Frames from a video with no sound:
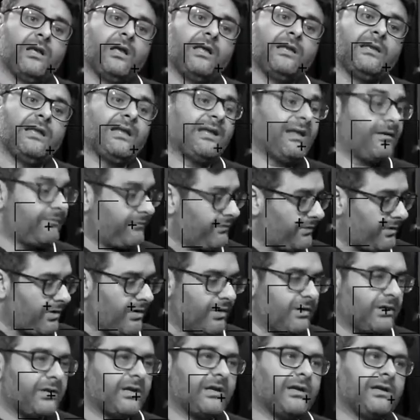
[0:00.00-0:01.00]
هاللقاء
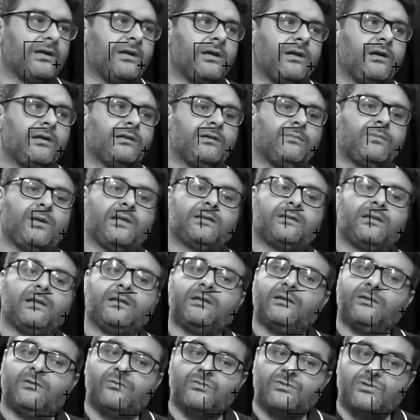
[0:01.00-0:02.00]
أنه معظم مشاهد
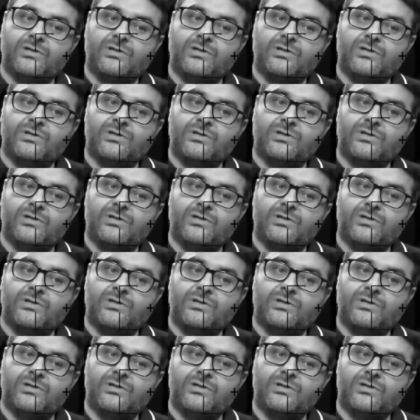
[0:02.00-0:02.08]
هالعمل